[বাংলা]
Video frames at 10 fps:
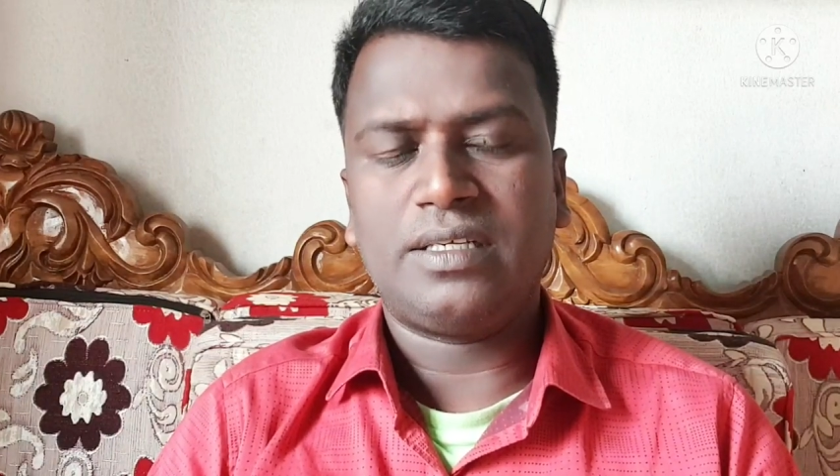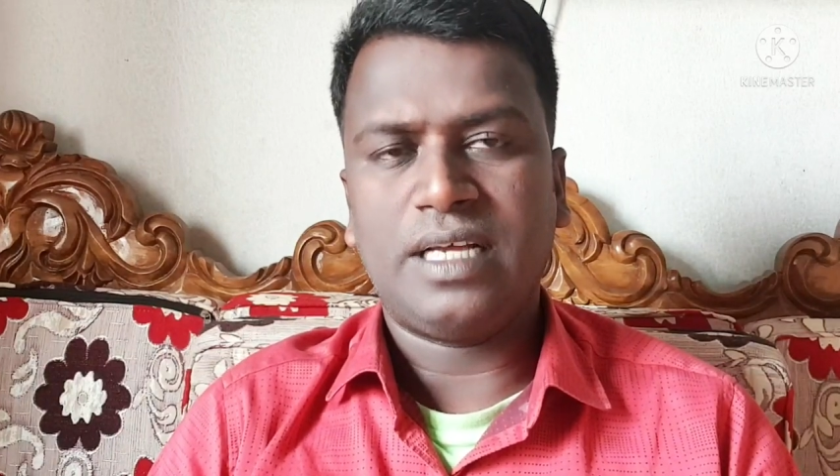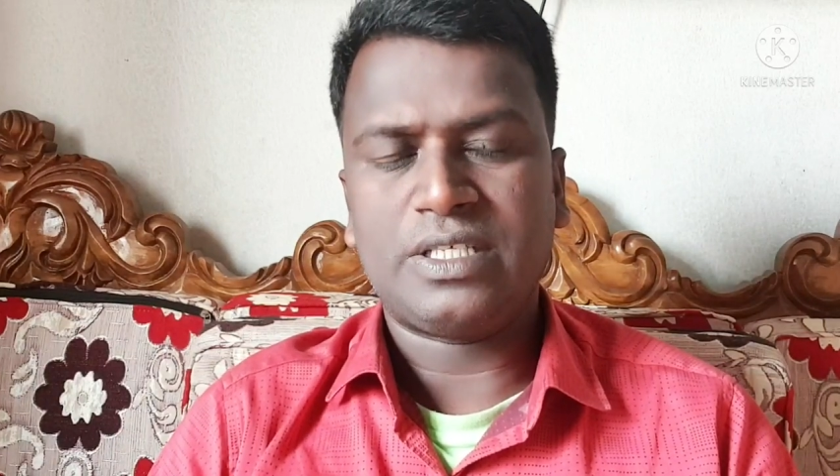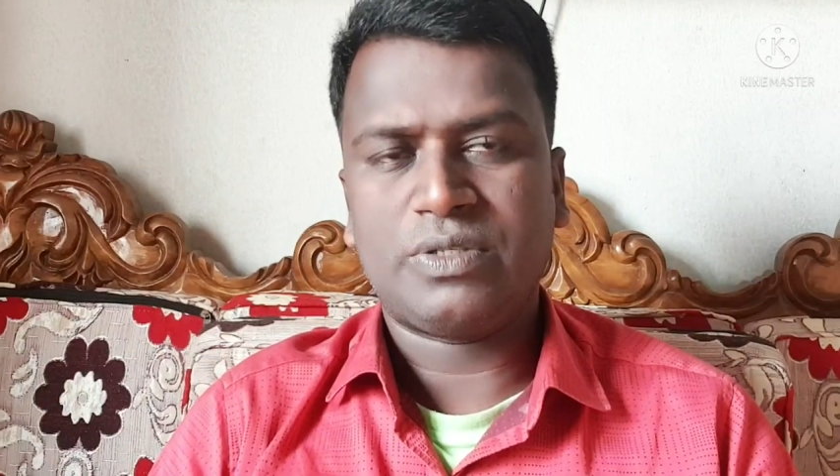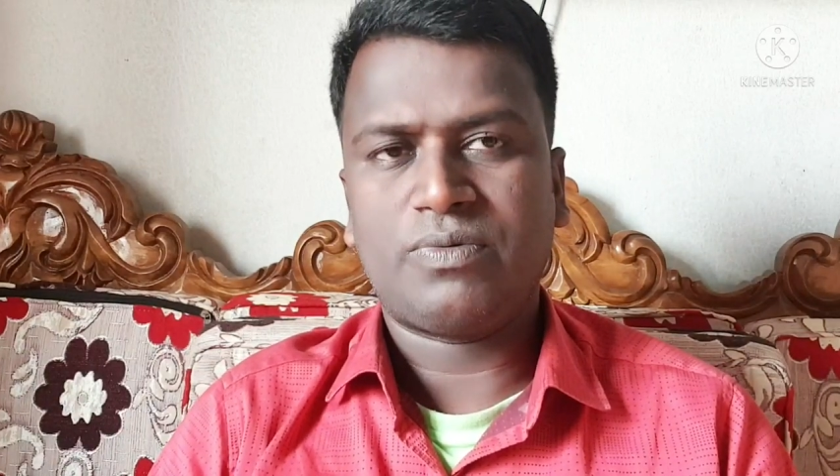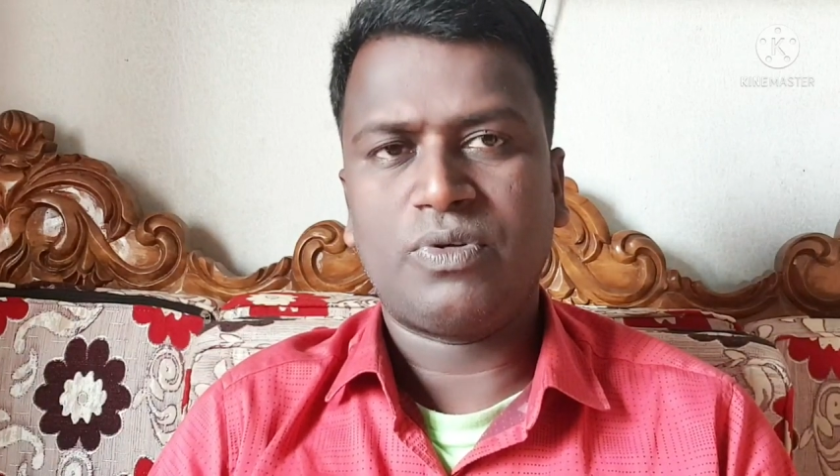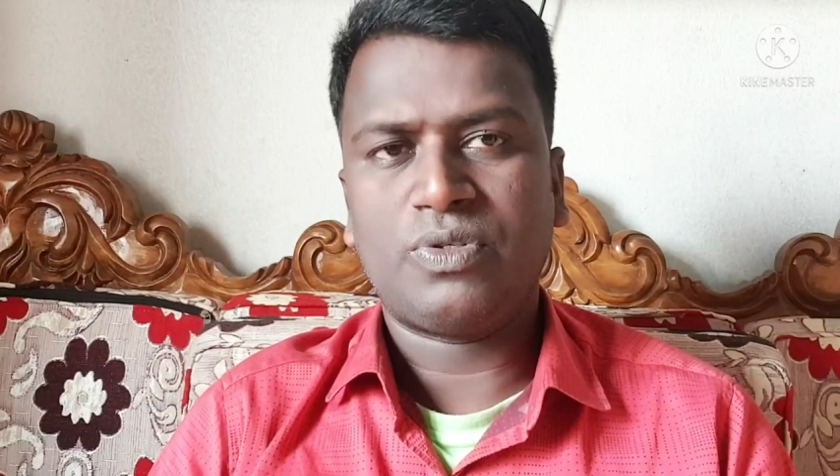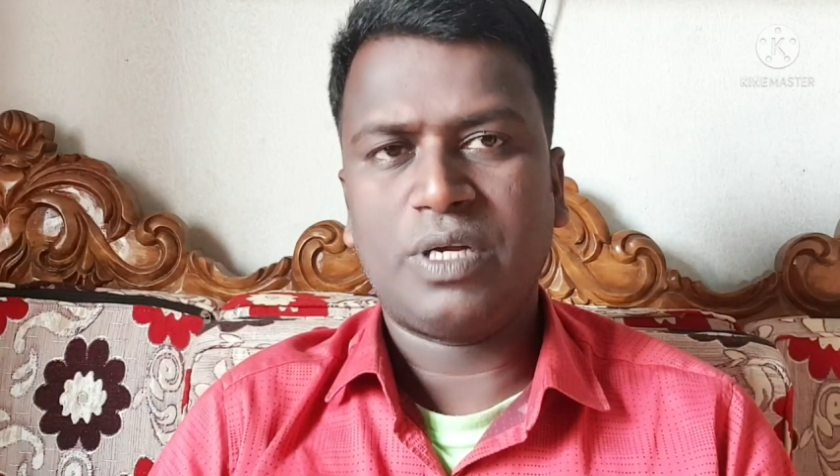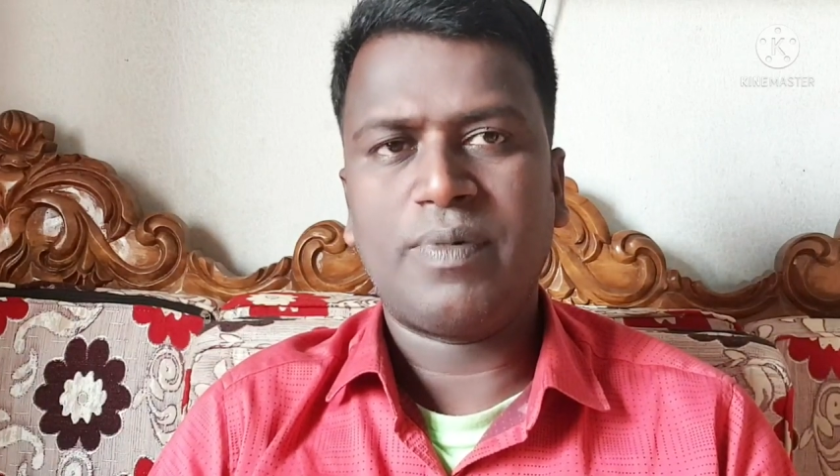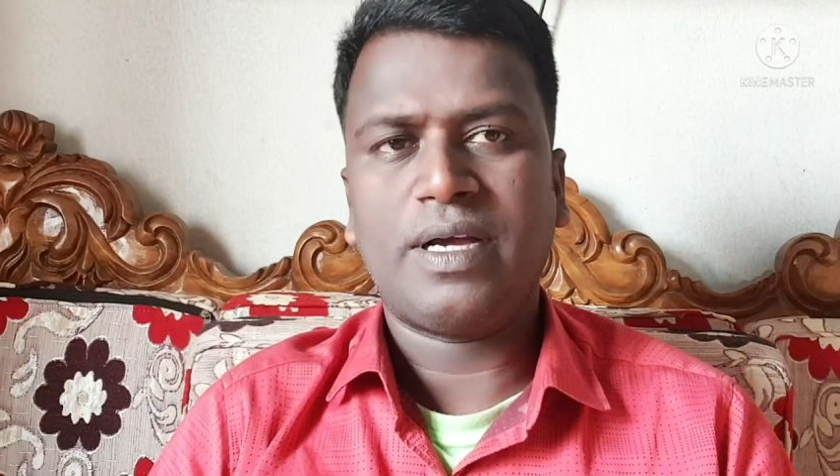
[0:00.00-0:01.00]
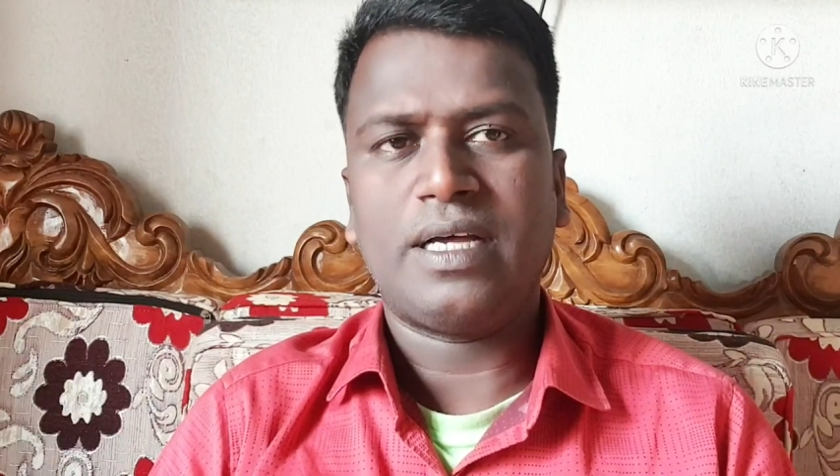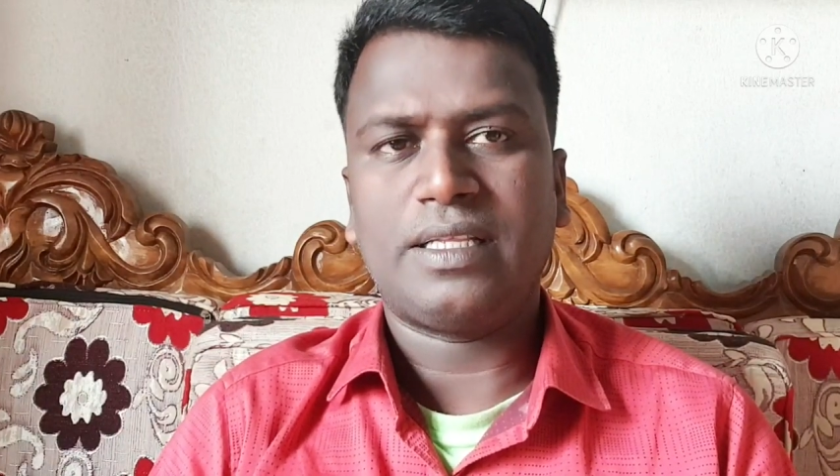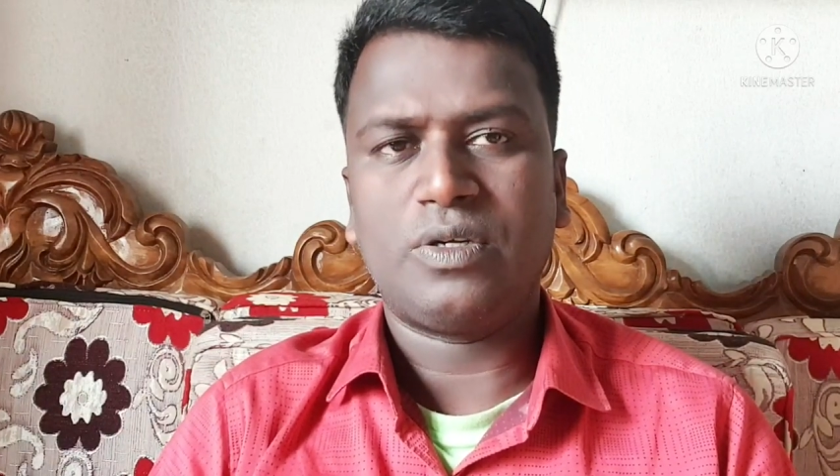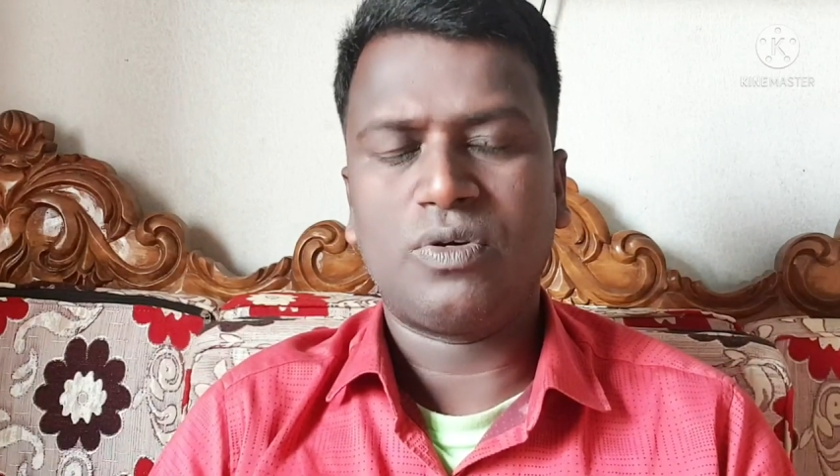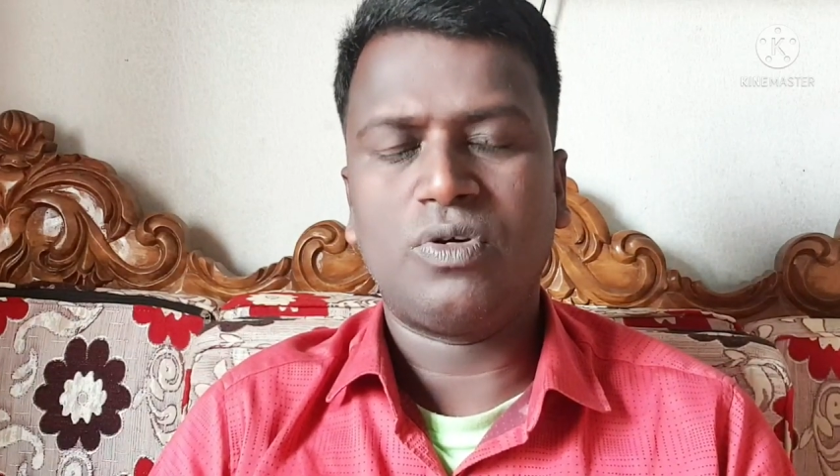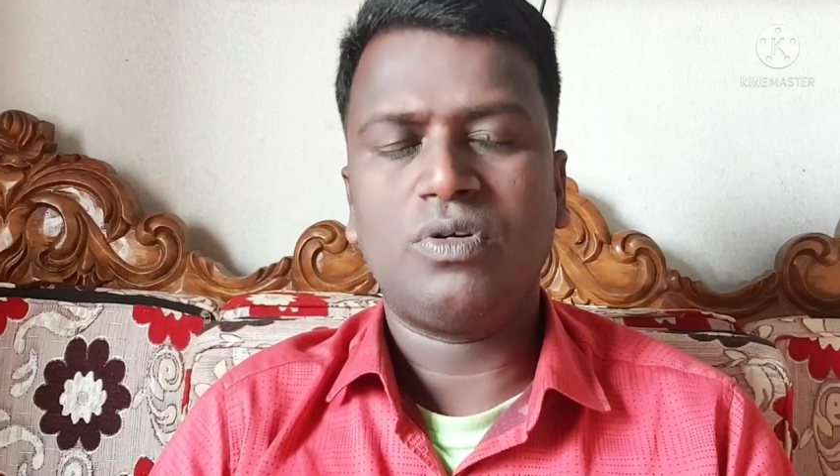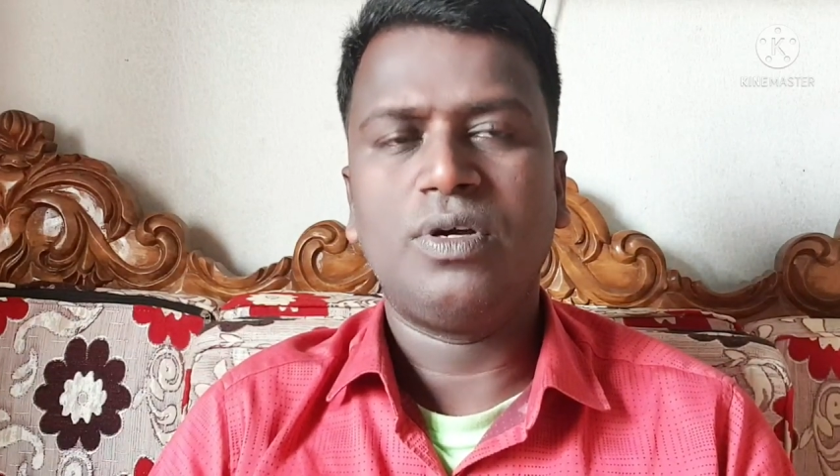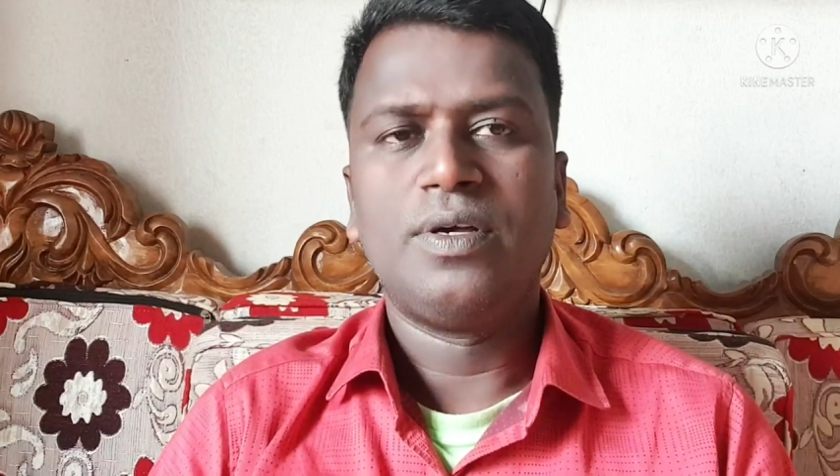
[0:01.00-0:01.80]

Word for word: স্বাস্থ্যসেবা খাতে যখন